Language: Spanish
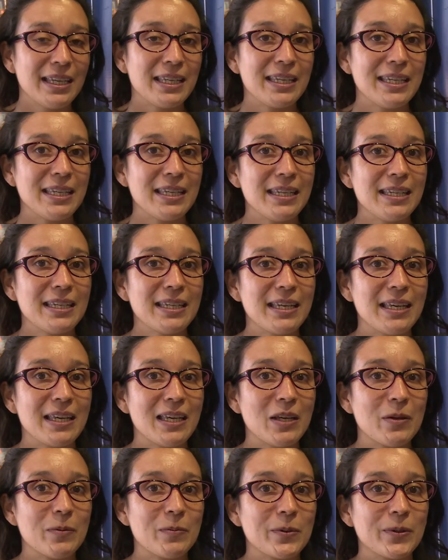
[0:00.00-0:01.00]
y,
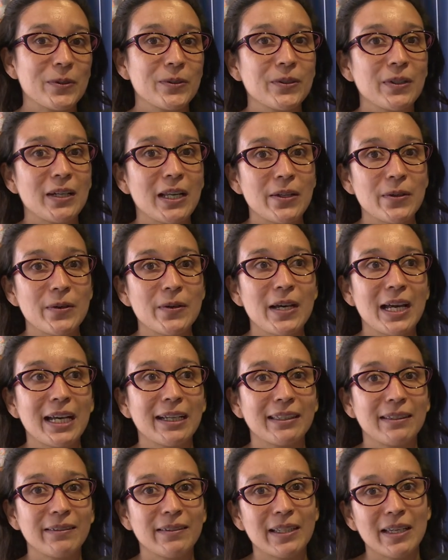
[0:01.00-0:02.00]
eh, por otro lado,
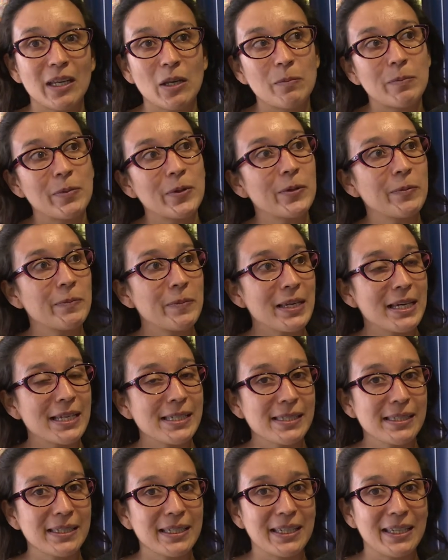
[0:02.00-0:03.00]
actividades
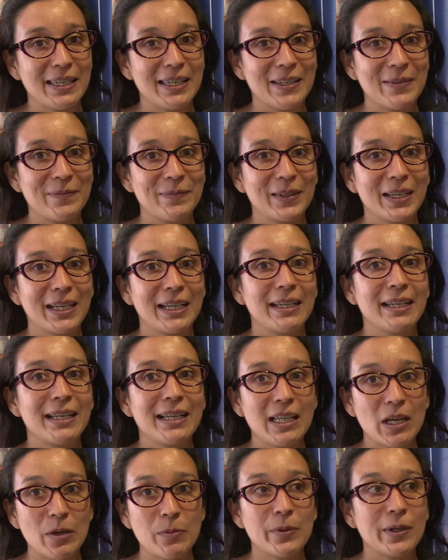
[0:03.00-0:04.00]
propias em,
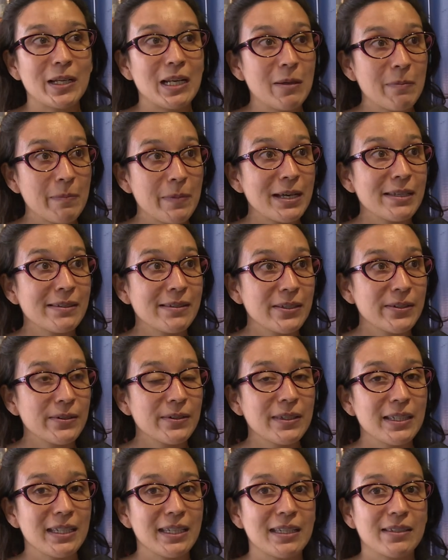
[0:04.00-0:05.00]
generadas por el
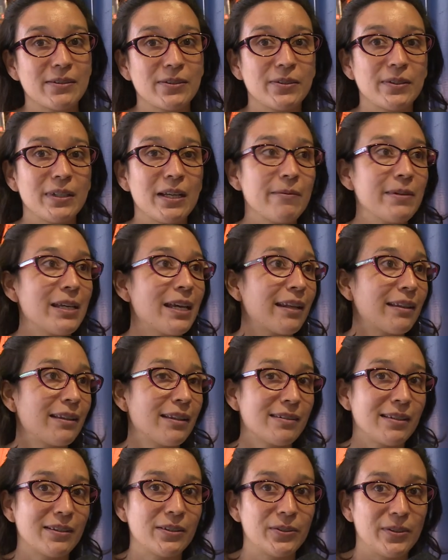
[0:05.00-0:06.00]
espacio y que son
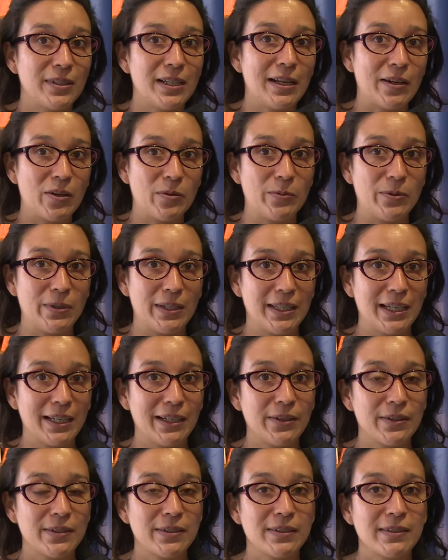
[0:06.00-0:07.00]
abiertas a toda la comunidad,
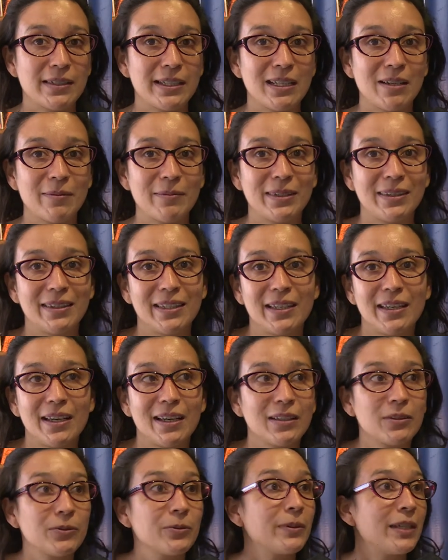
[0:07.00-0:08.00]
no necesariamente
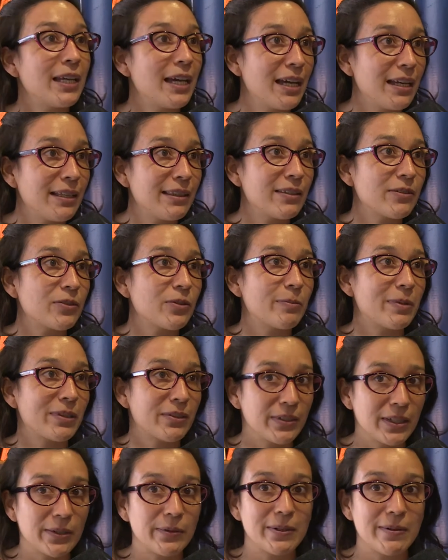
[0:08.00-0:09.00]
a estudiantes o
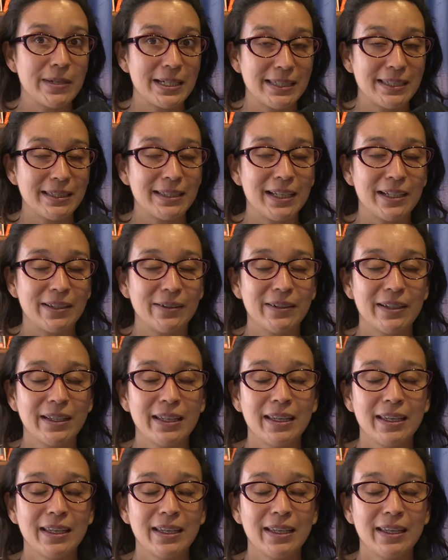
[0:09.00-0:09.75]
personal universitario.